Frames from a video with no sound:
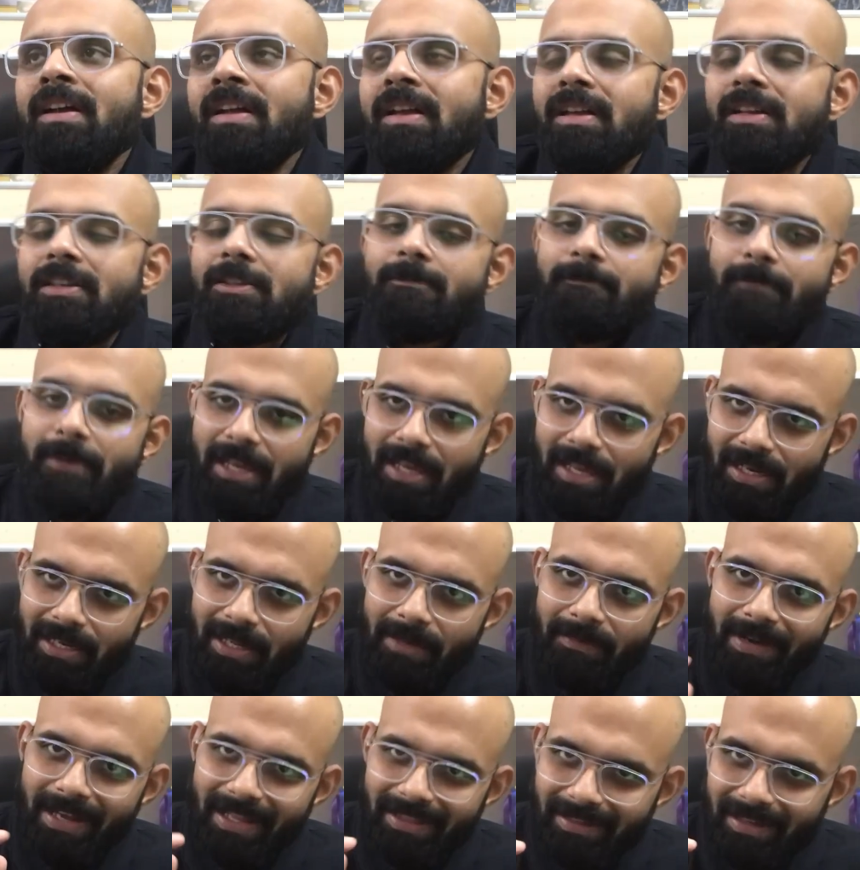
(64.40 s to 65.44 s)
स्पेन की
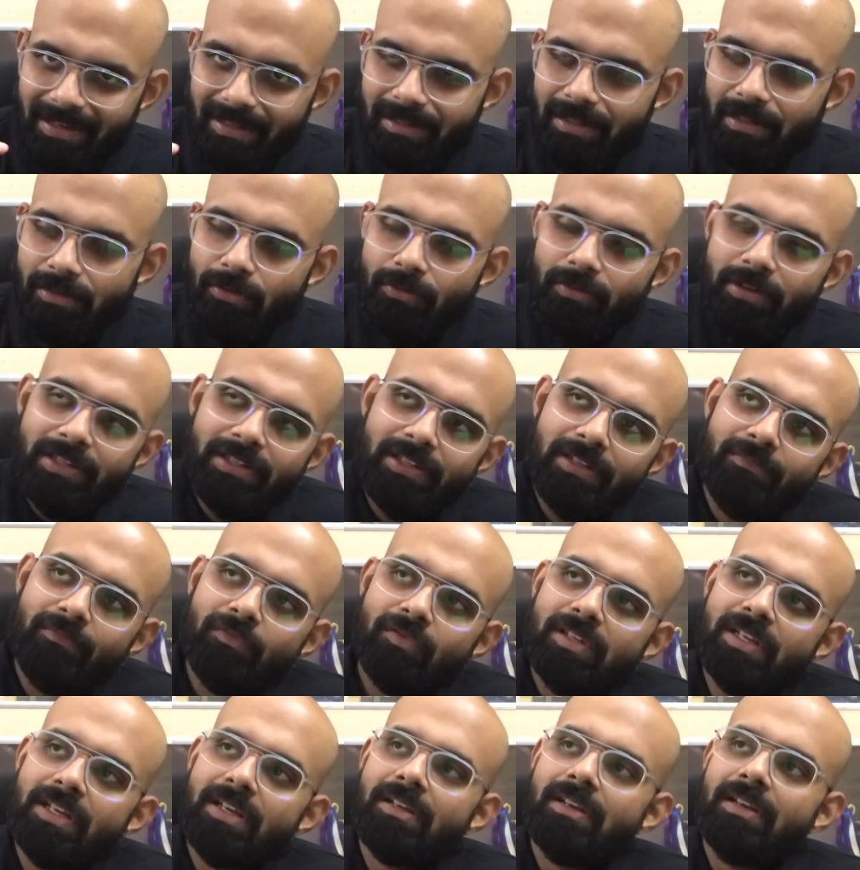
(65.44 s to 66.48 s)
बात करते हैं थोड़ी सी
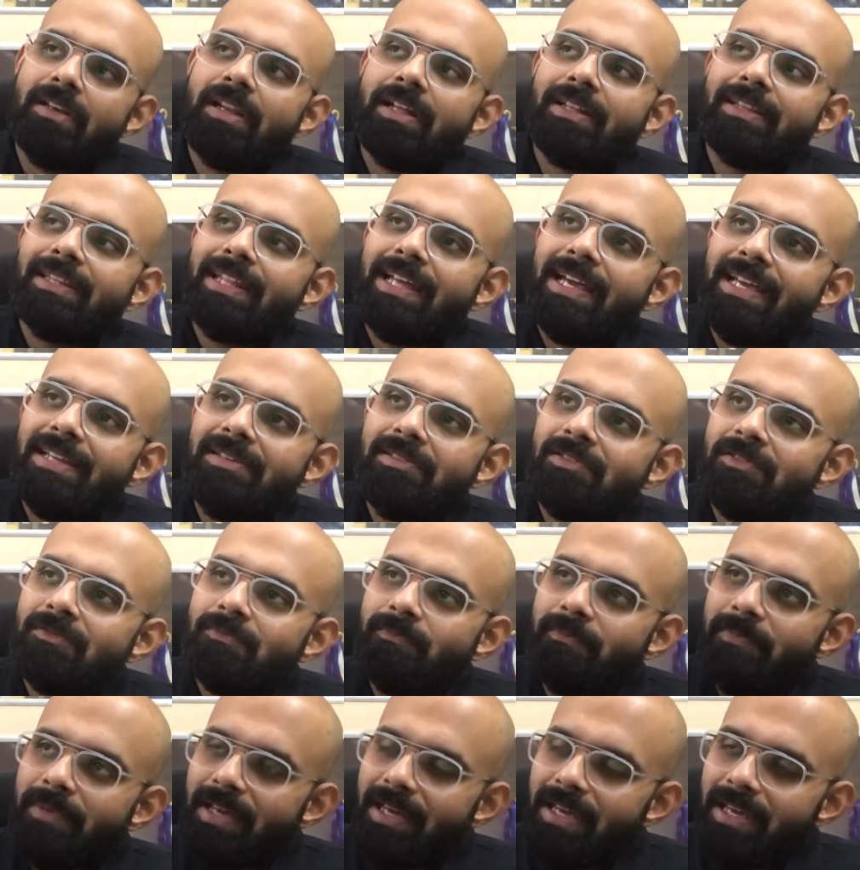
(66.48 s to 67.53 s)
मुझे लगता है
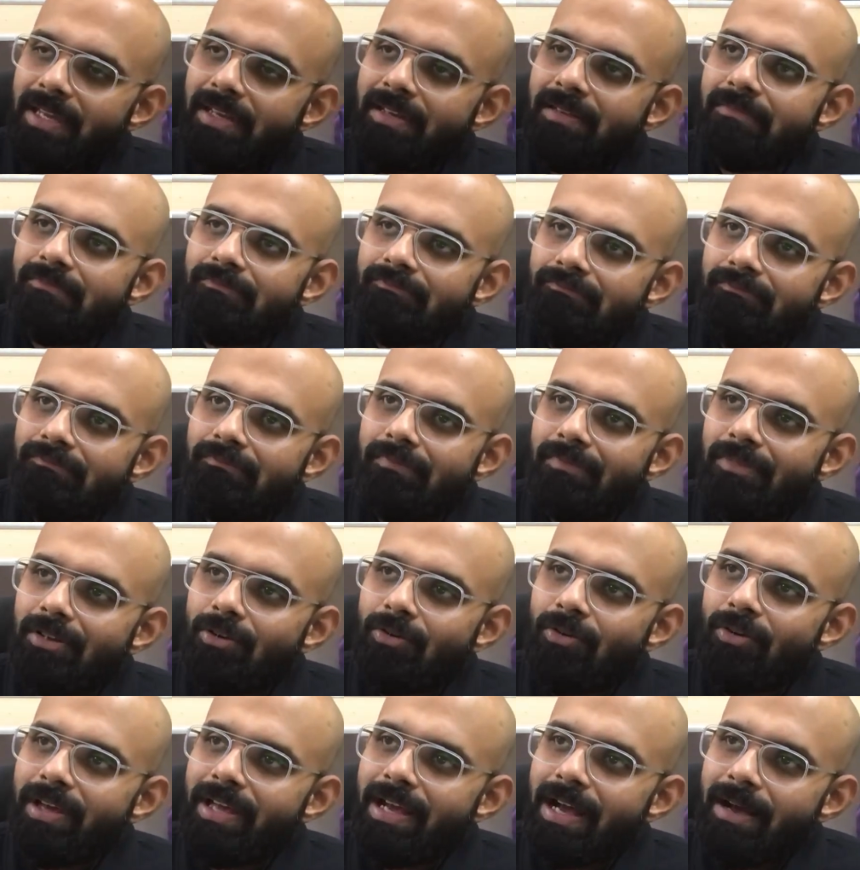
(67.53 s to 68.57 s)
स्पेन
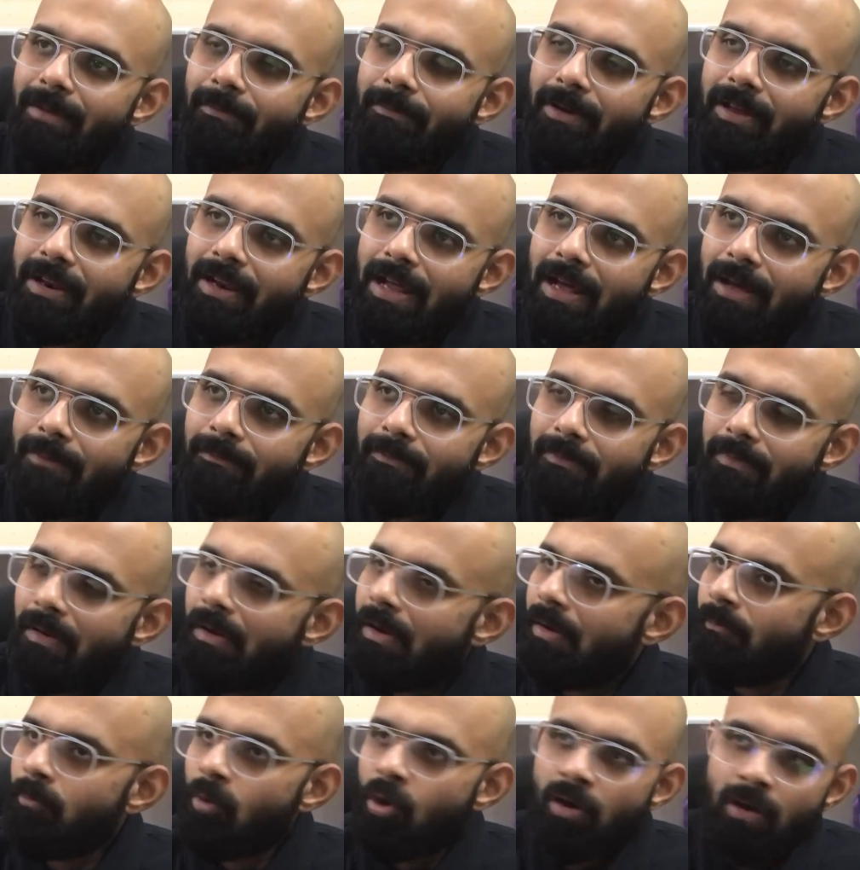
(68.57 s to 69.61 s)
को यहाँ पर
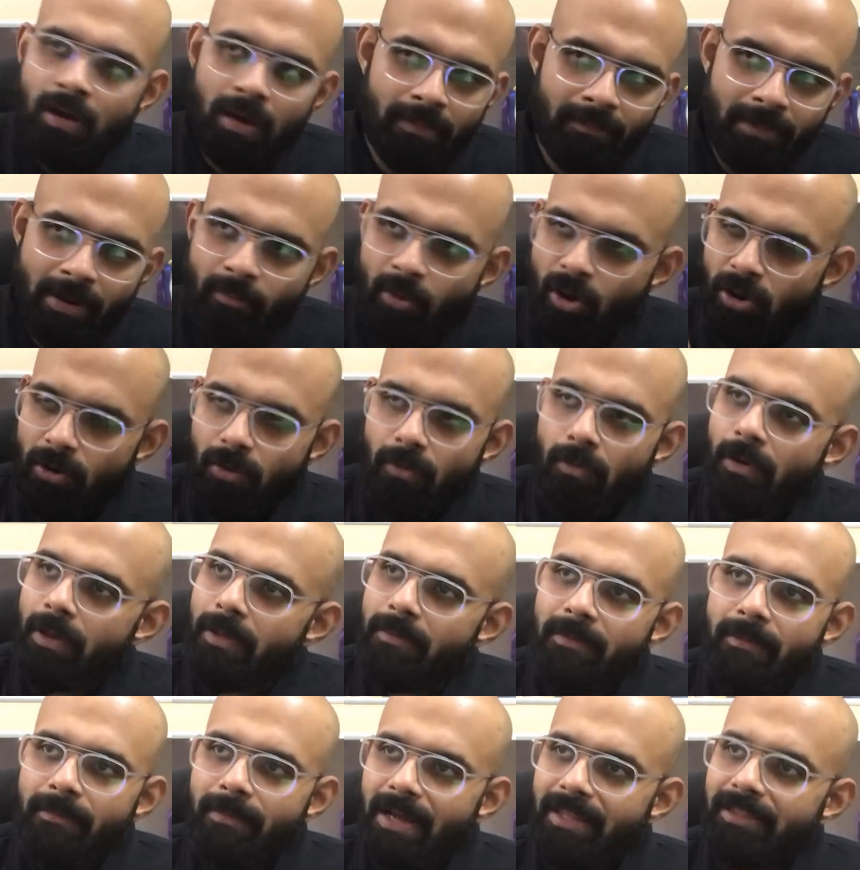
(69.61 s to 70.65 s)
आप मैं मोरक्को की
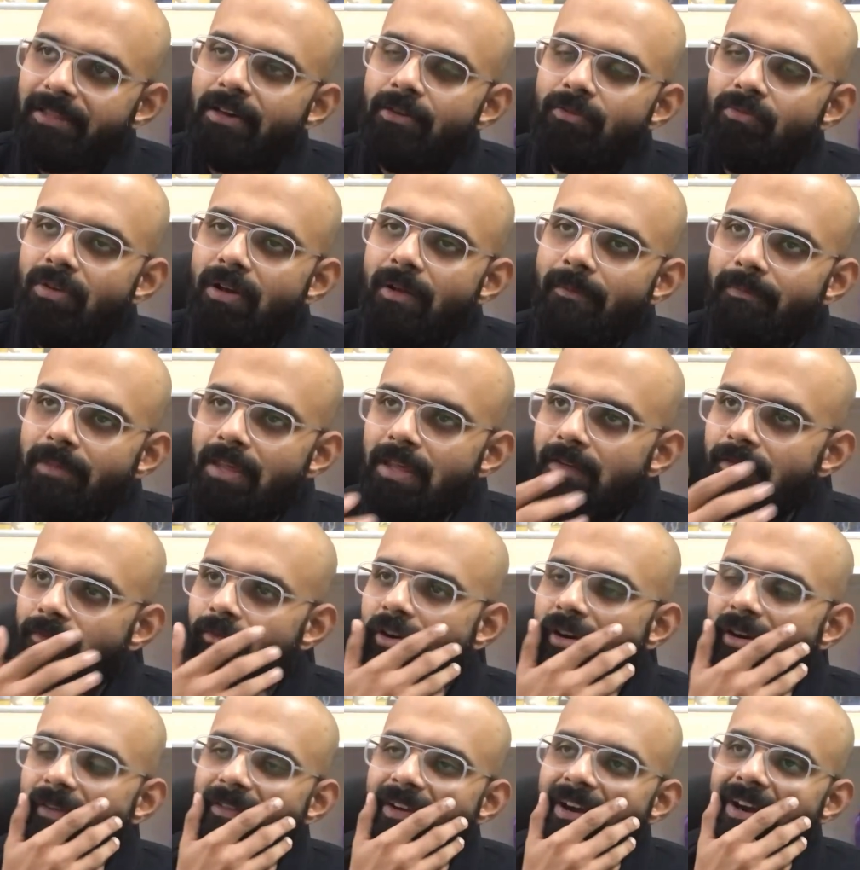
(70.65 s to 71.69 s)
भी बात करूँगा कि
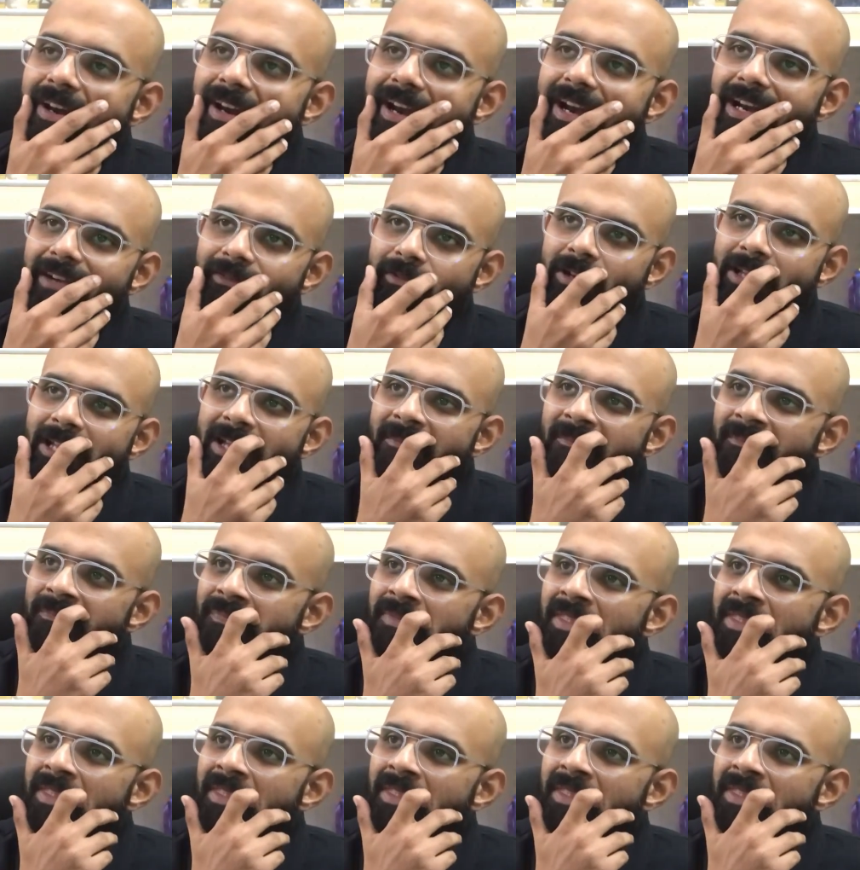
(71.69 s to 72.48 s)
वॉट वेंट राइट फॉर देम